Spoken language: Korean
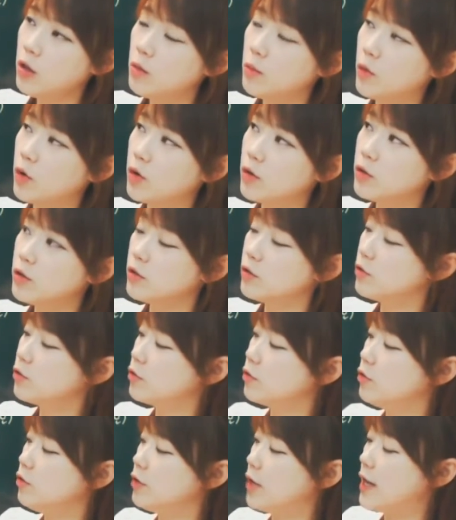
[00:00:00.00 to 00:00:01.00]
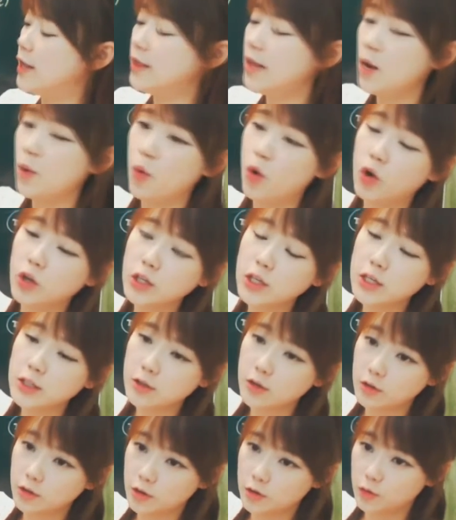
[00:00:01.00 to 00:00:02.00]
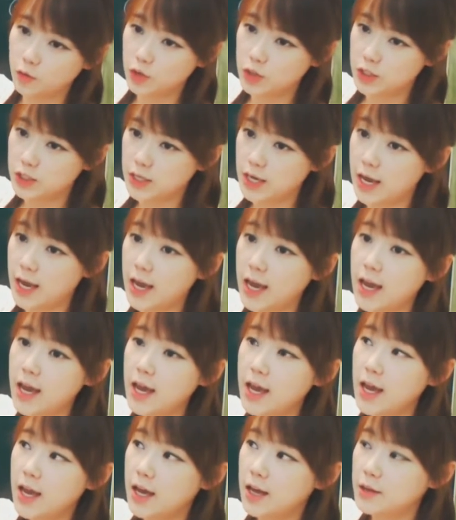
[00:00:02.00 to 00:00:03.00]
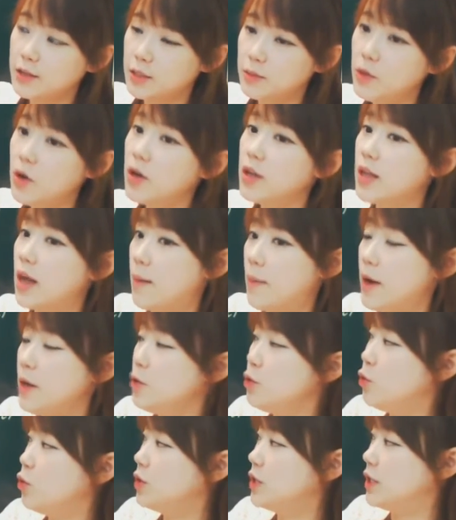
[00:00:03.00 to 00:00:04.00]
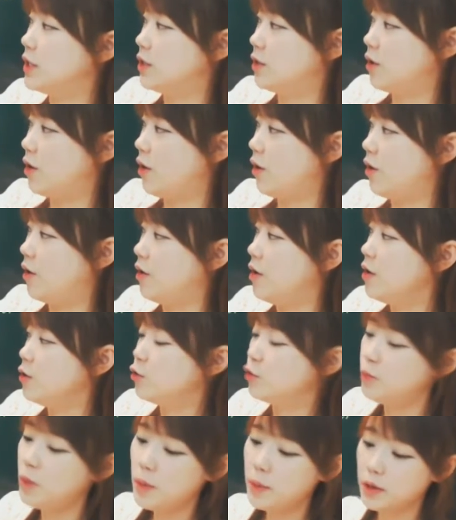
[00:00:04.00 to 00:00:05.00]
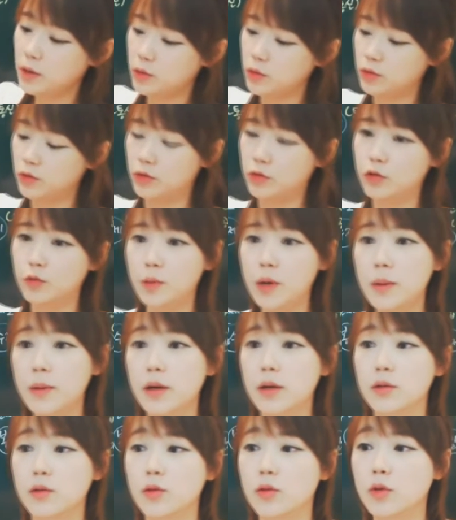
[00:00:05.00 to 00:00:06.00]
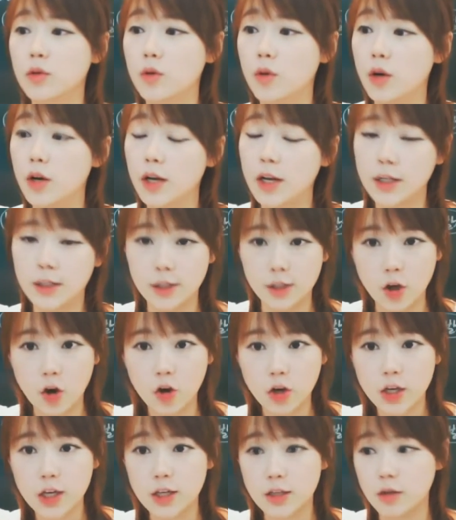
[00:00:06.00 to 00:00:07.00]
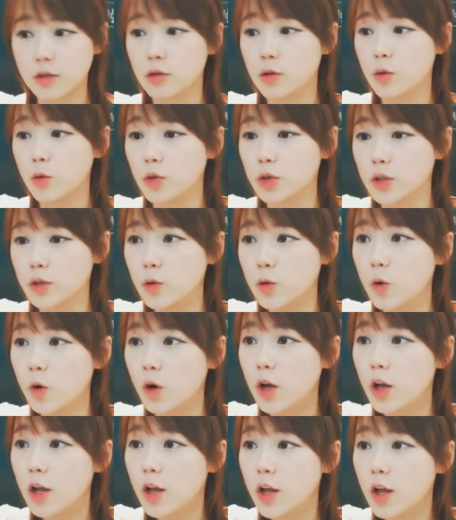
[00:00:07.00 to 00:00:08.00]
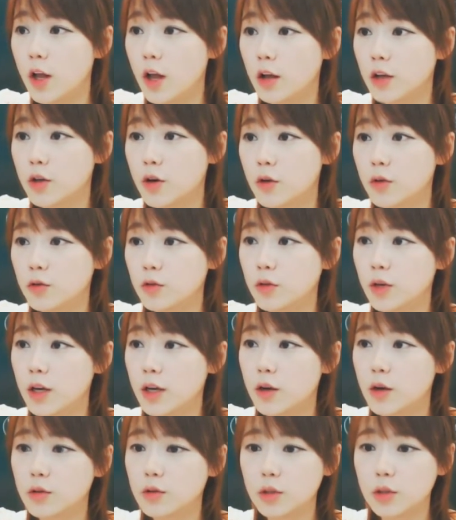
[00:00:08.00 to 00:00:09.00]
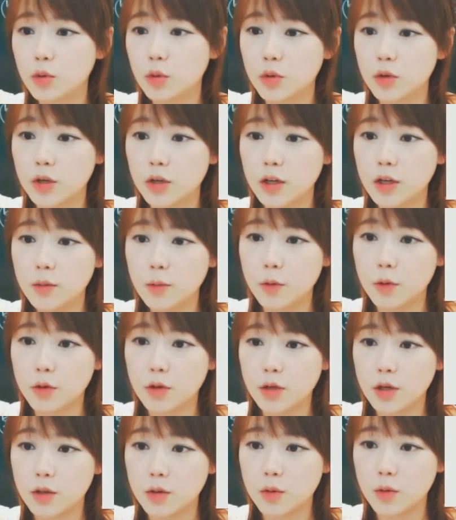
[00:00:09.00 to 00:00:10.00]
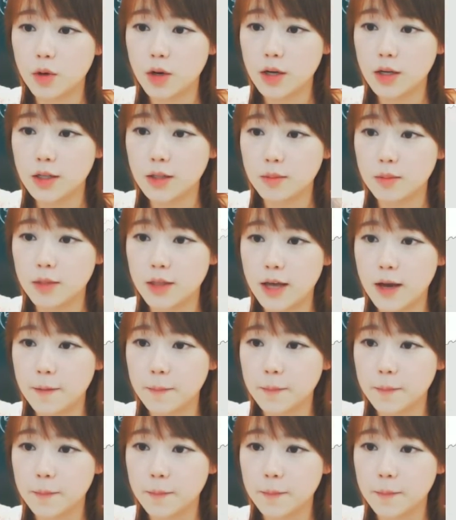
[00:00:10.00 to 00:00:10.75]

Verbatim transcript: 뭐 이런 식으로 옛날 원이 있었던 위치에 지명이 남아있는 곳이 있어요. 구파밭도 그렇고 구파발도 원래 그 역이 있었던 곳이고 전국의 역지도를 보여드리도록 하겠습니다.